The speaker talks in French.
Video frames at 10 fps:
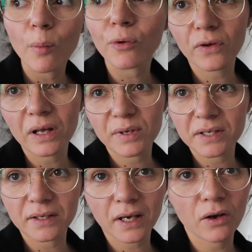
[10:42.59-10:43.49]
Pourtant la
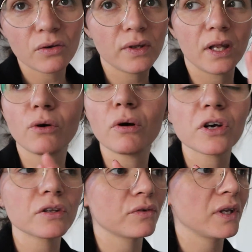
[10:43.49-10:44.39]
pièce est très grande, on a trois
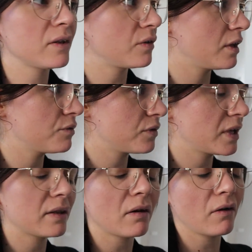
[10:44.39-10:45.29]
grosses fenêtres, on a une
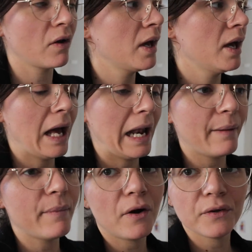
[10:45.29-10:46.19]
fenêtre euh,
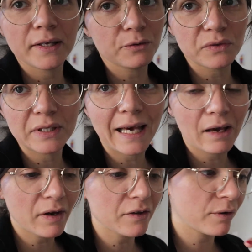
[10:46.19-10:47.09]
là-bas, on, on, est
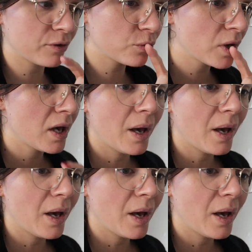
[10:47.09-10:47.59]
traversant et tout.